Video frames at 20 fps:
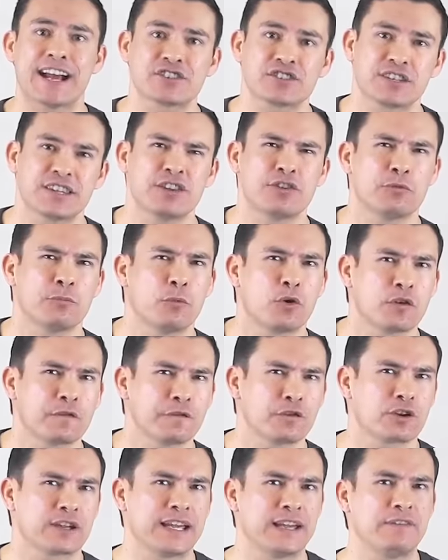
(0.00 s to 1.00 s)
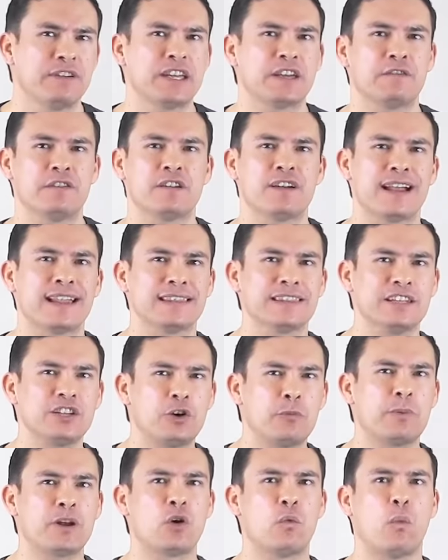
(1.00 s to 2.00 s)
прощают небольшой избыток веса в
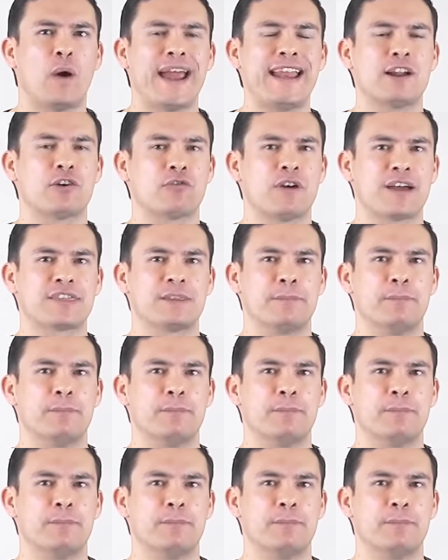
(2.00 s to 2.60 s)
районе живота.